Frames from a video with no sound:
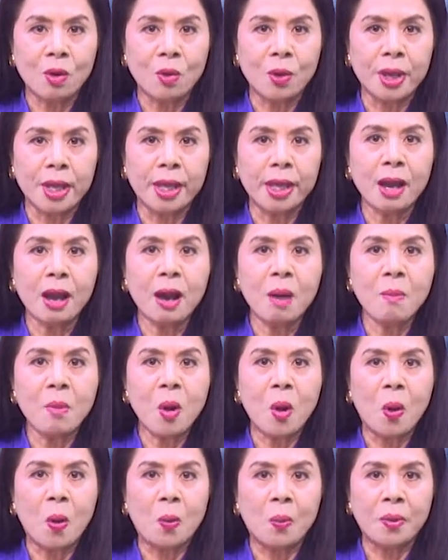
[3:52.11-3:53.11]
quỷ âm
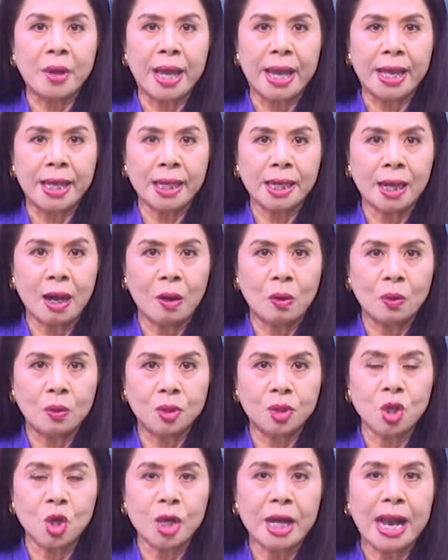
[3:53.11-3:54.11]
hồn để cầu
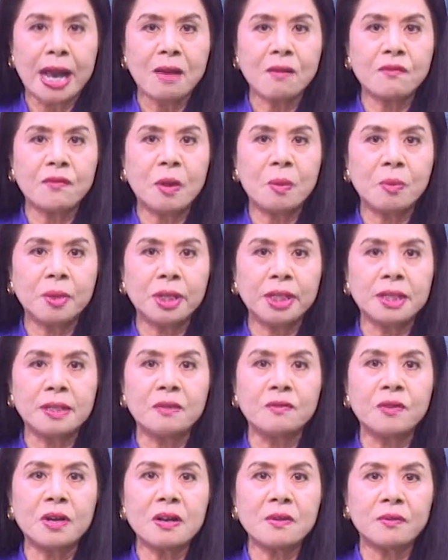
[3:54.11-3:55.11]
cho các vong
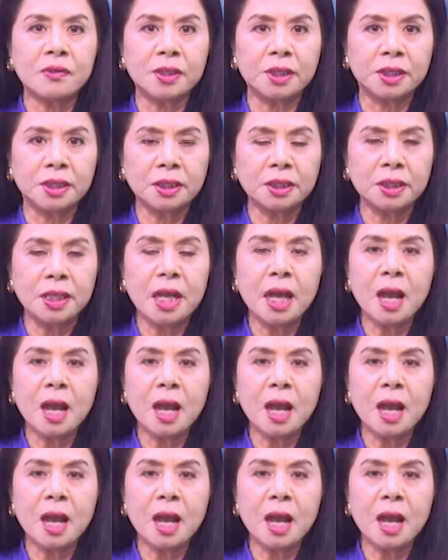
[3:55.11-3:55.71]
linh vất vưởng,